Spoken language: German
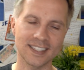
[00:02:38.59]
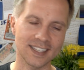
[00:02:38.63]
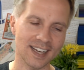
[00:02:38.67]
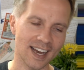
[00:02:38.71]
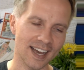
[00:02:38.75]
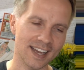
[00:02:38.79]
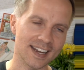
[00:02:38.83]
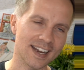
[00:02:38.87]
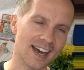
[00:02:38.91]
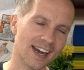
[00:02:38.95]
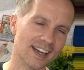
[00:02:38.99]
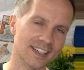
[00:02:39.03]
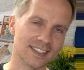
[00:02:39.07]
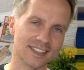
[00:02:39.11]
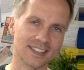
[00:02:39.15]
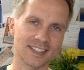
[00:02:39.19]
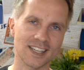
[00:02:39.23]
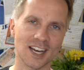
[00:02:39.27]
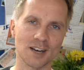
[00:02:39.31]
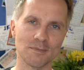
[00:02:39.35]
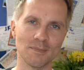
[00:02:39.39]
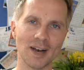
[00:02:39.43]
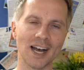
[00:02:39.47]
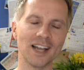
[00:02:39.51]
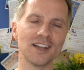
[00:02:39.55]
keine Angst
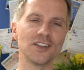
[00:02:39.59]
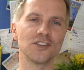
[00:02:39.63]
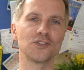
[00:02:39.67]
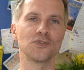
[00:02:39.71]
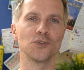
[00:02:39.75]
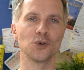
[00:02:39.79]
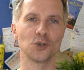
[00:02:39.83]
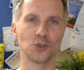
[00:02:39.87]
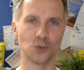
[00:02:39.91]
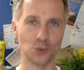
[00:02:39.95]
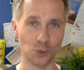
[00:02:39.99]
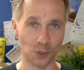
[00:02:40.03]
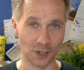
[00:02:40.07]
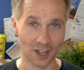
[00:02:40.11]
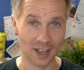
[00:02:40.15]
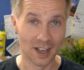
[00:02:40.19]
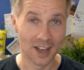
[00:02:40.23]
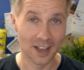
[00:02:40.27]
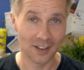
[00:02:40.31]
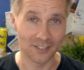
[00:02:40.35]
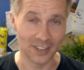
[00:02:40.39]
haben, alles wird gut.